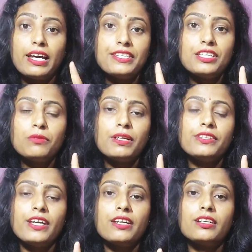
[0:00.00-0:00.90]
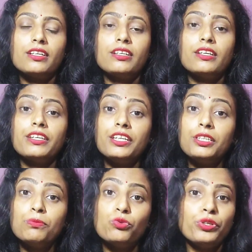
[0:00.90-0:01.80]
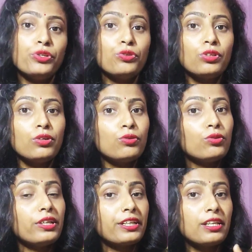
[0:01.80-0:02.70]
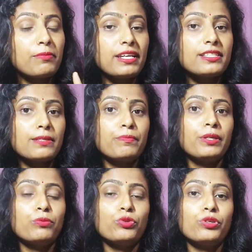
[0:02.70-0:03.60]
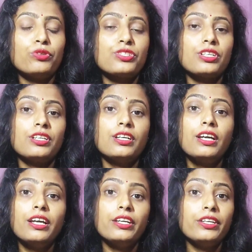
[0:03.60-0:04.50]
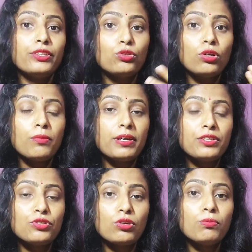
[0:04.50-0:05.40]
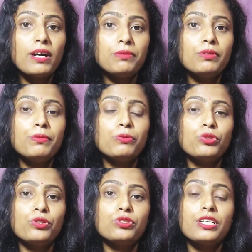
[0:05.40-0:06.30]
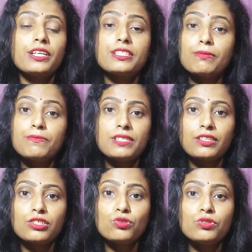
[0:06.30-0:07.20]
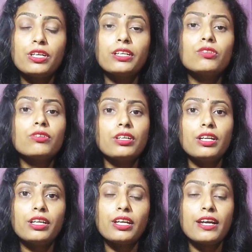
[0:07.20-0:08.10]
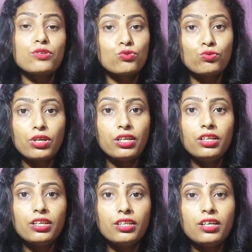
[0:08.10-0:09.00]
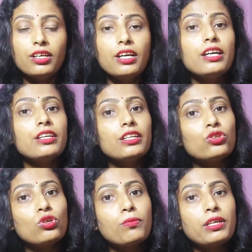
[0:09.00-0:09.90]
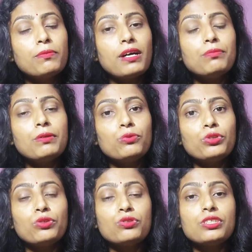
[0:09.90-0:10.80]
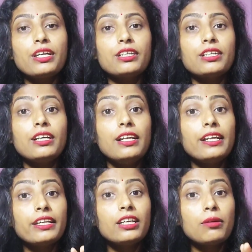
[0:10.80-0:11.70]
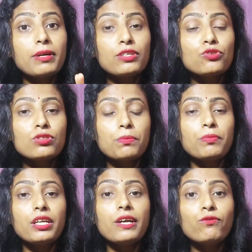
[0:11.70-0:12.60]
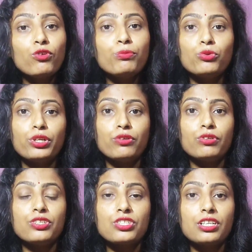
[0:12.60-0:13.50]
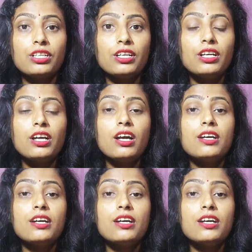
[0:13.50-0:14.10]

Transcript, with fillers: गाइज एक बात ध्यान रखना नींद पूरी हो ना हो लेकिन हमारे सपने पूरे होने चाहिए नींद तो हमारी जो है बाद में भी पूरी हो जाएगी जब हम सक्सेस हो जाएंगे तो करना क्या है सोना ही है ना नींद तो हमारी बाद में पूरी हो जाएगी लेकिन हमारे जो सपने हैं वो पूरे होने चाहिए